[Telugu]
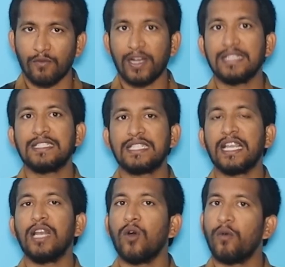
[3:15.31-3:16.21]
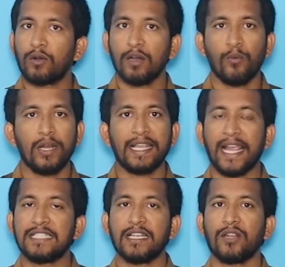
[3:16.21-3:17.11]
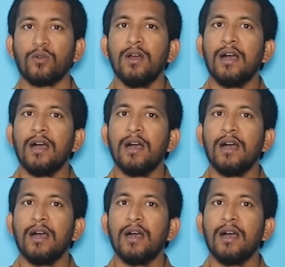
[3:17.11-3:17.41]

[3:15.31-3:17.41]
వన్ సింగిల్ ఓవర్ కూడా బౌలింగ్ వేయించలేదు